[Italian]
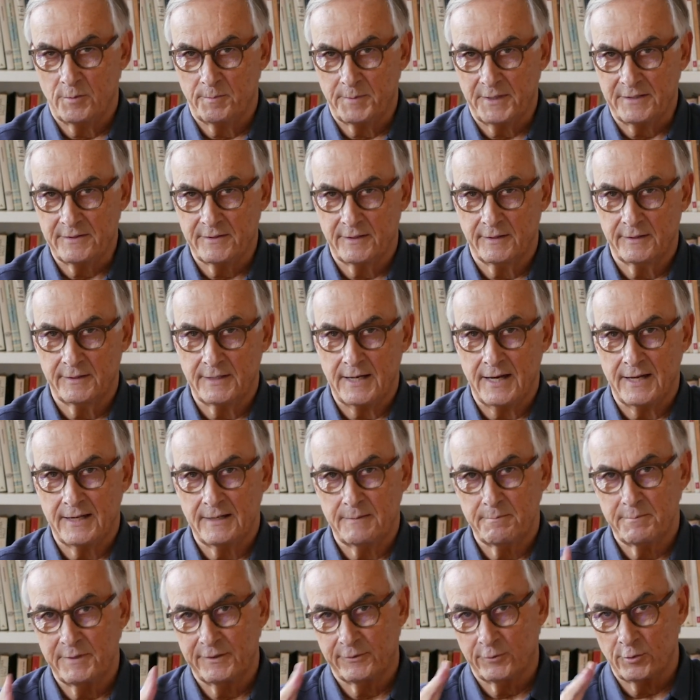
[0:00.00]

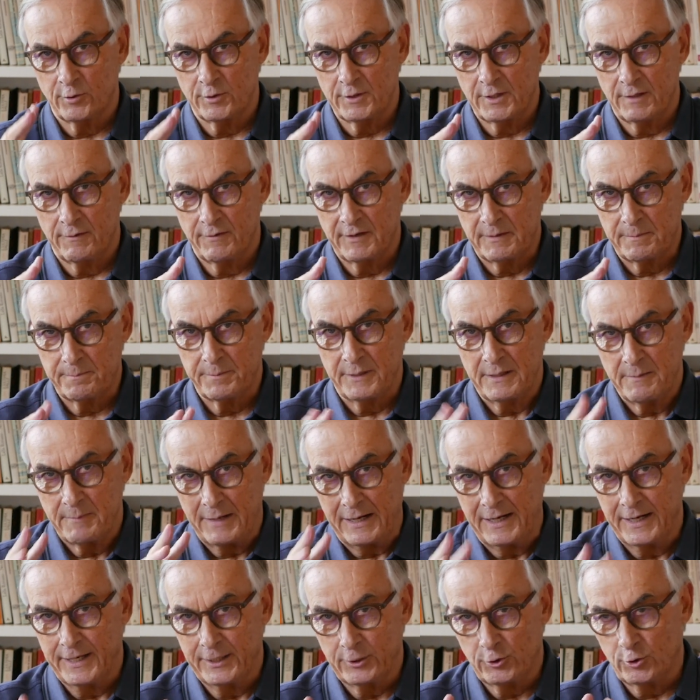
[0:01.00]
presentare bisogna aver
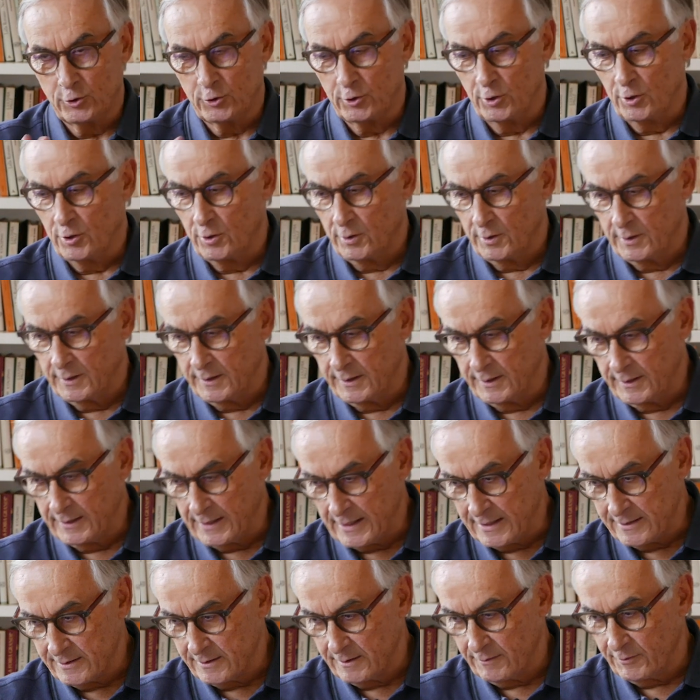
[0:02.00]
prima letto, eh,
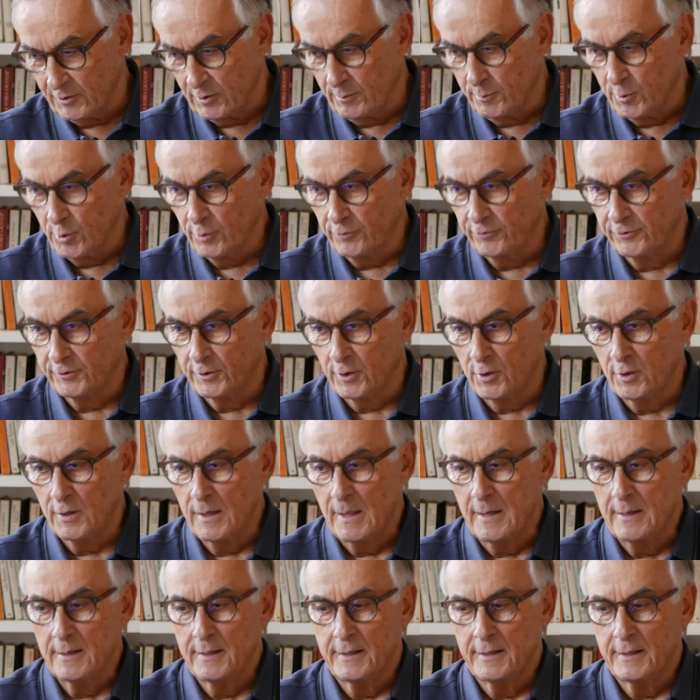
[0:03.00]
anzi ve lo mostro,